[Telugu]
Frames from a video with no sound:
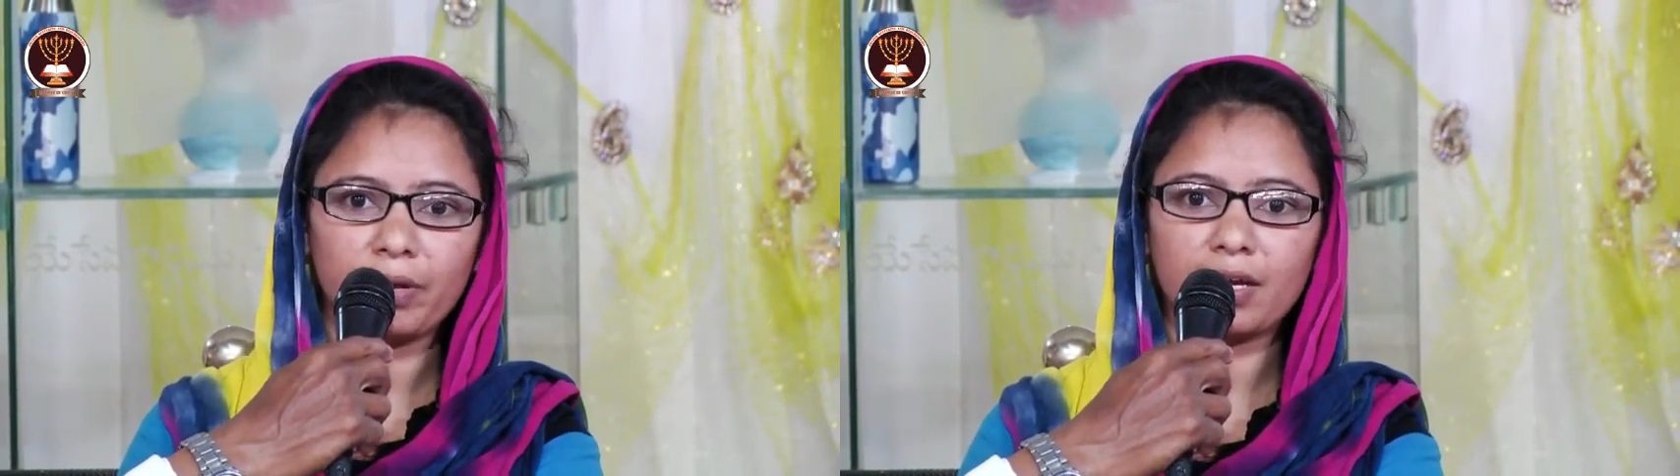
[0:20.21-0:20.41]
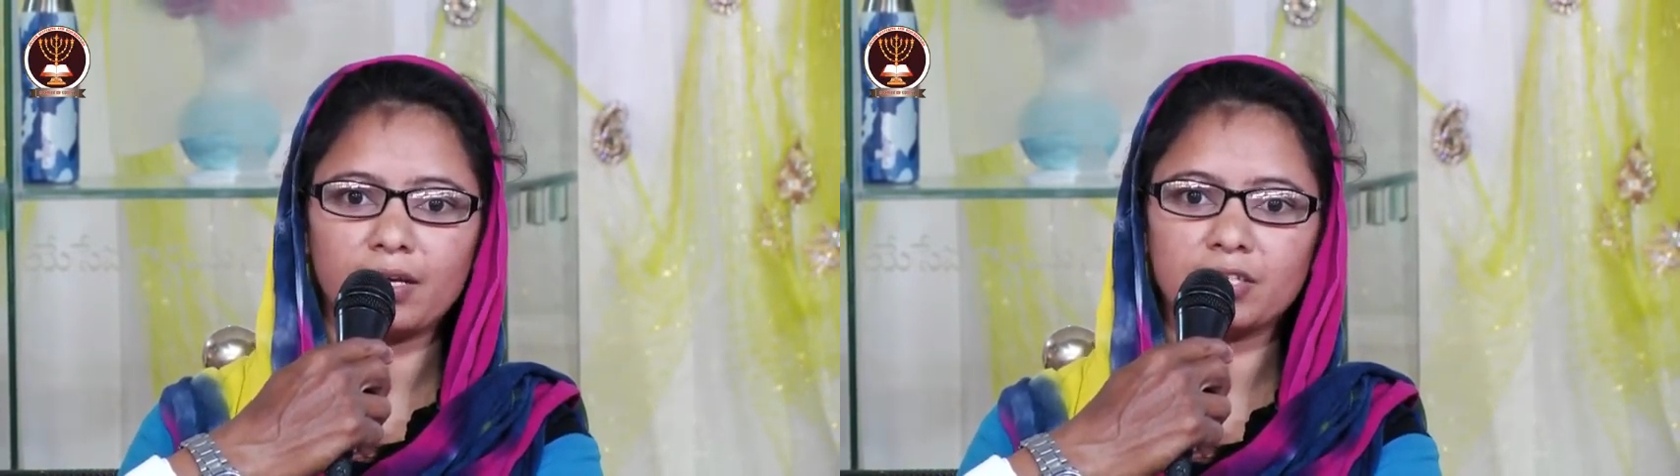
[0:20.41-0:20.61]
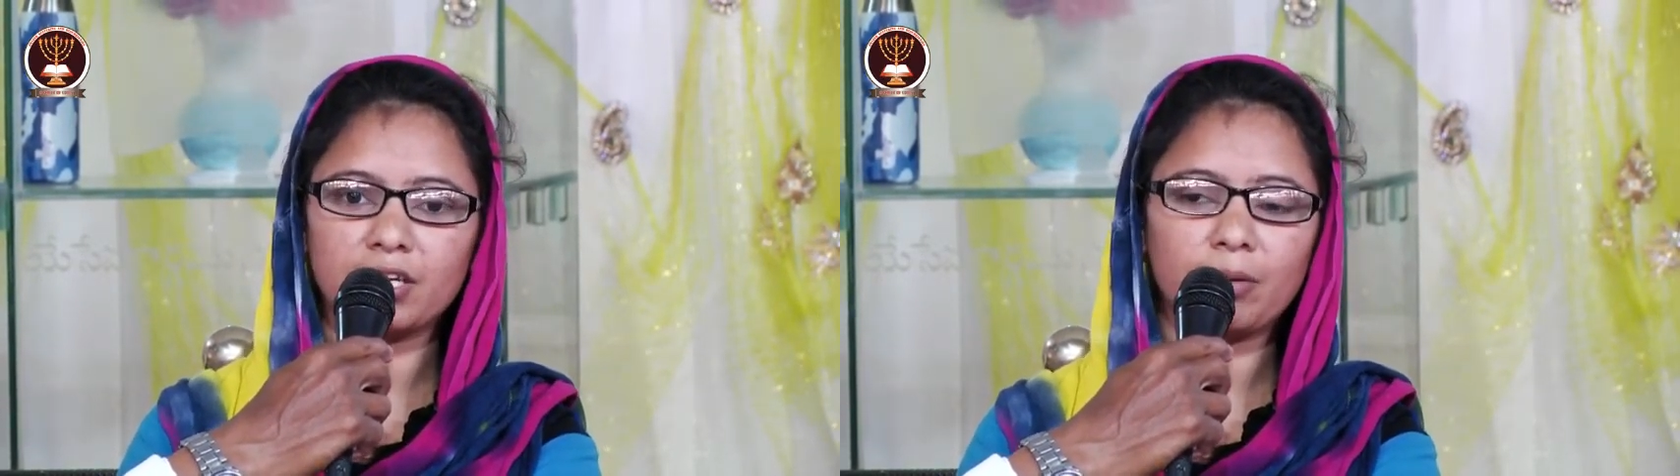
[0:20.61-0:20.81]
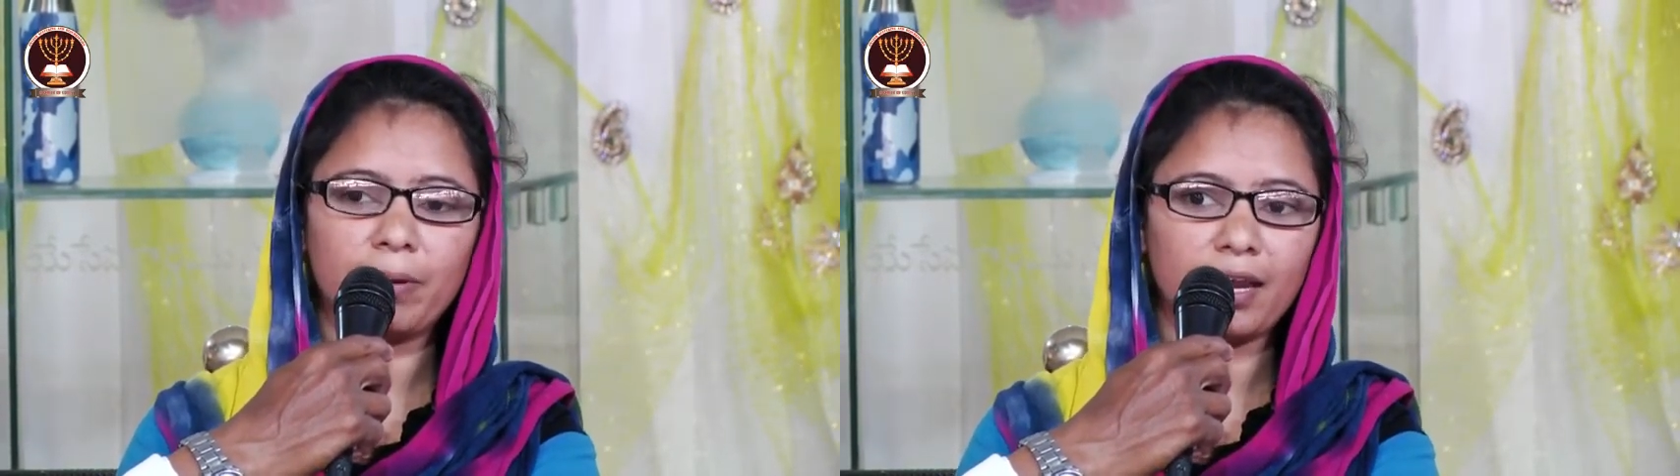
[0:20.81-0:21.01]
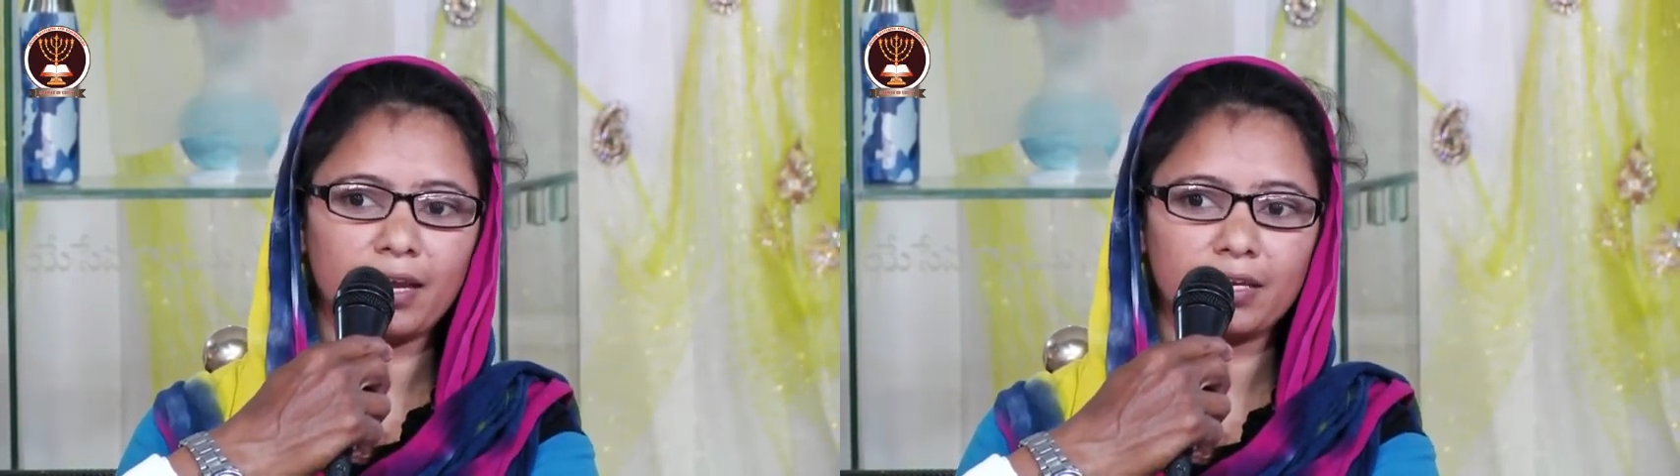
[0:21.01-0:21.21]
ప్రకాశయ్య
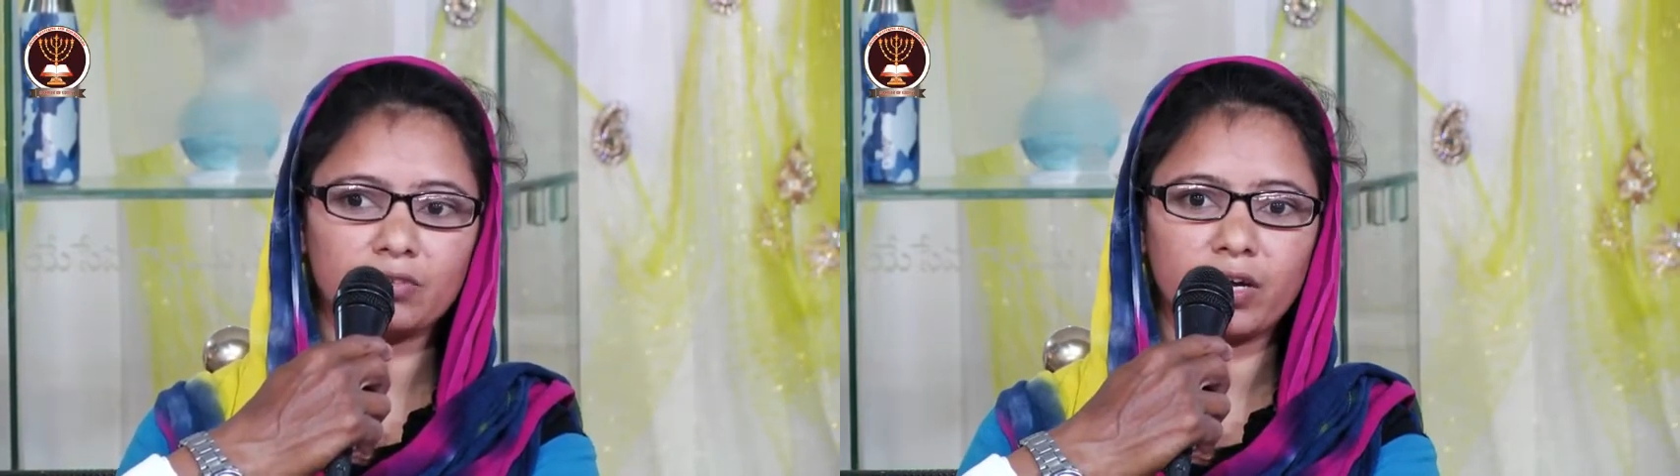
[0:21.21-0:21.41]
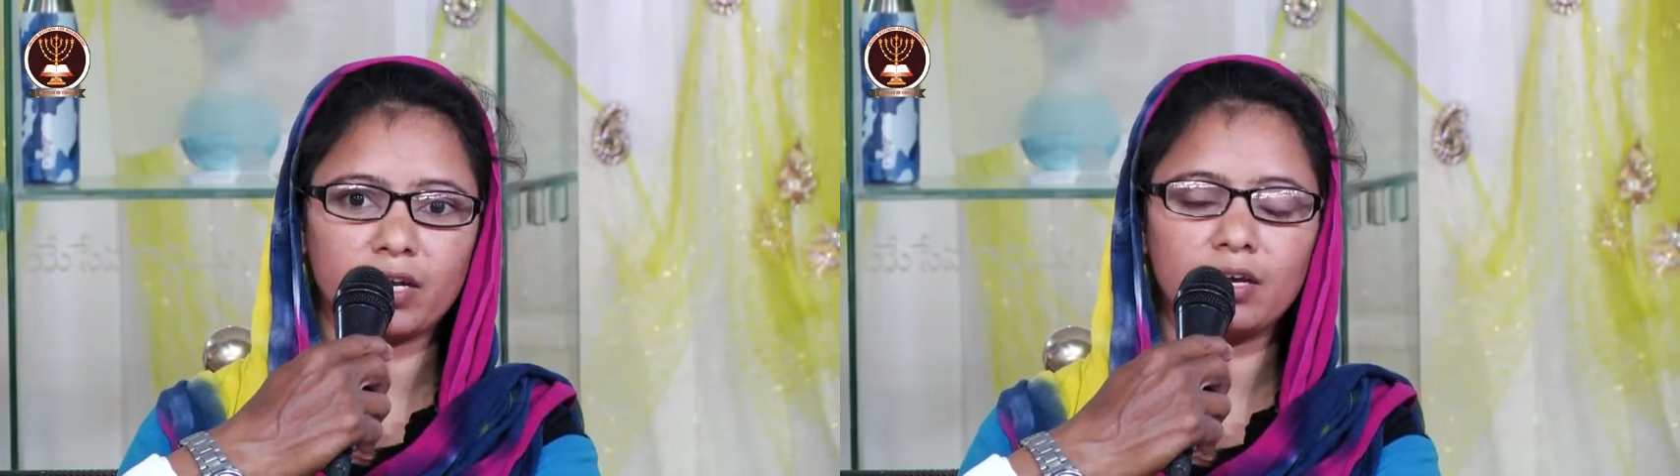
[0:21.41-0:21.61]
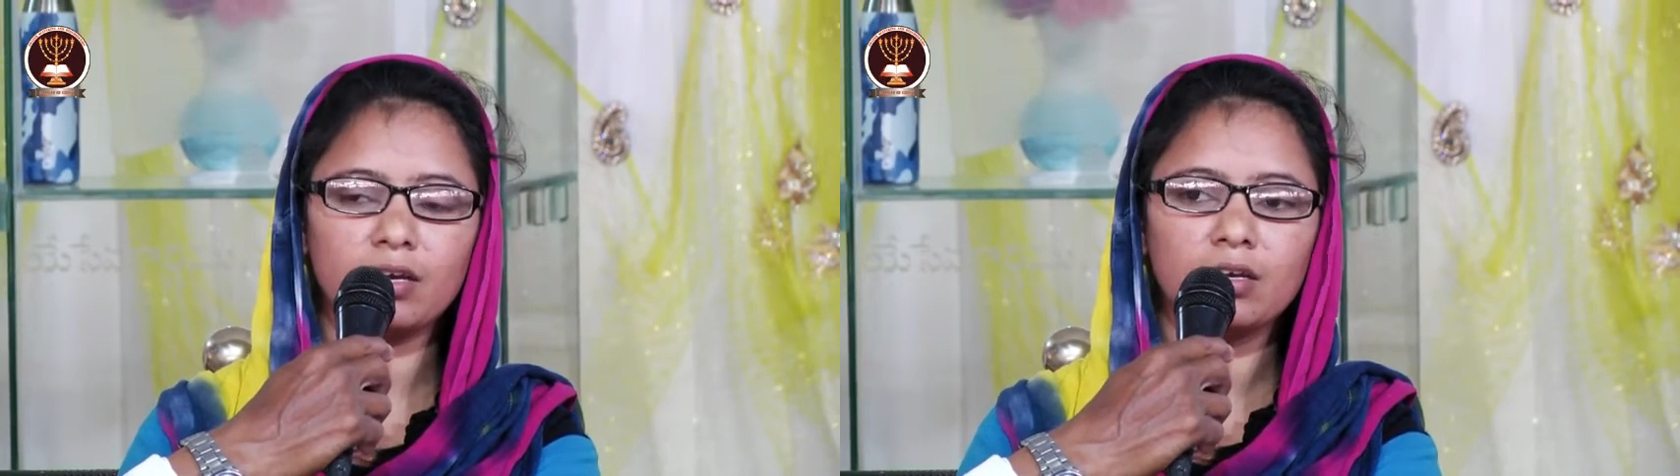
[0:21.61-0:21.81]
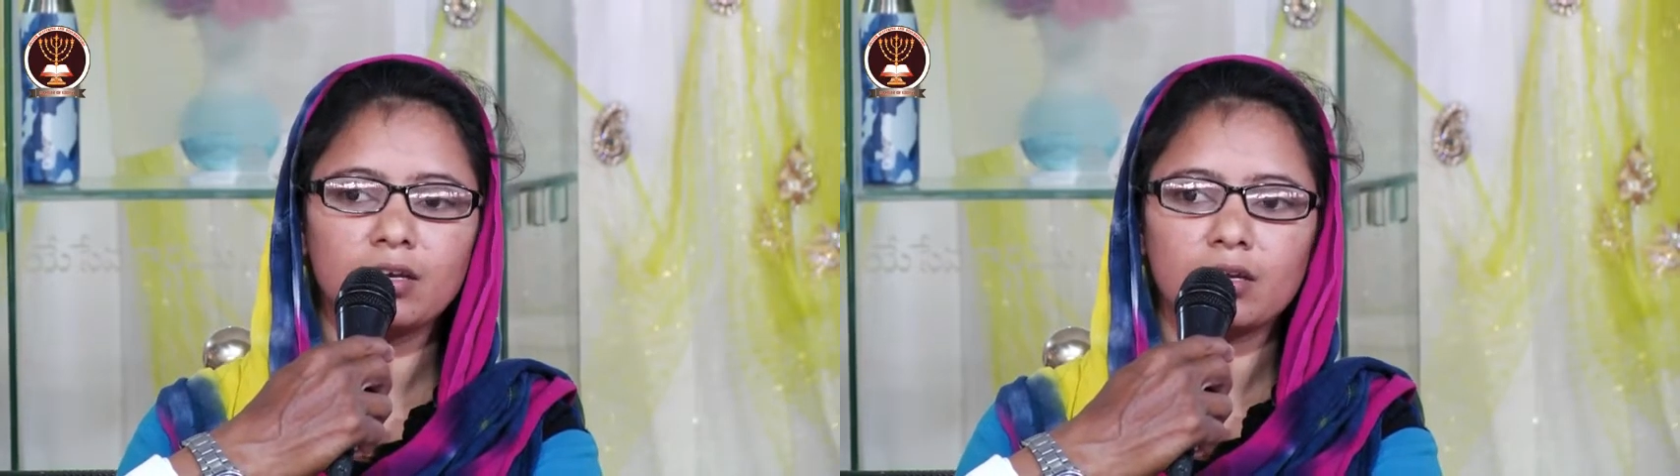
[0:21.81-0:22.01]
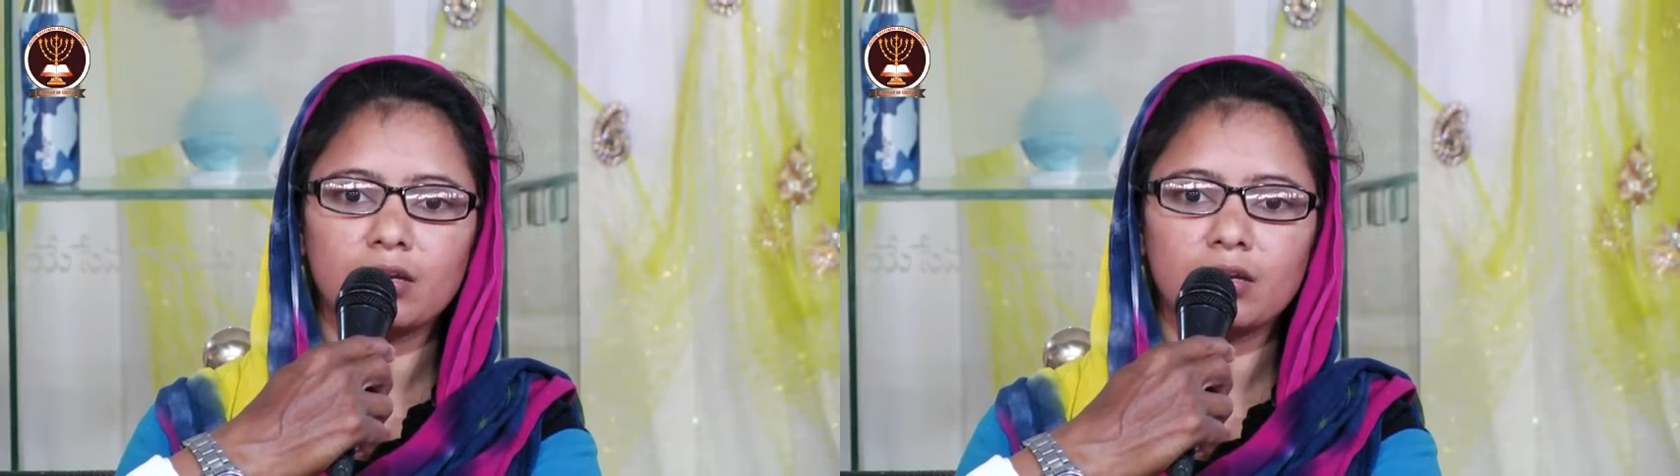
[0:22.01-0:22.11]
పాలయ్య ద్వారా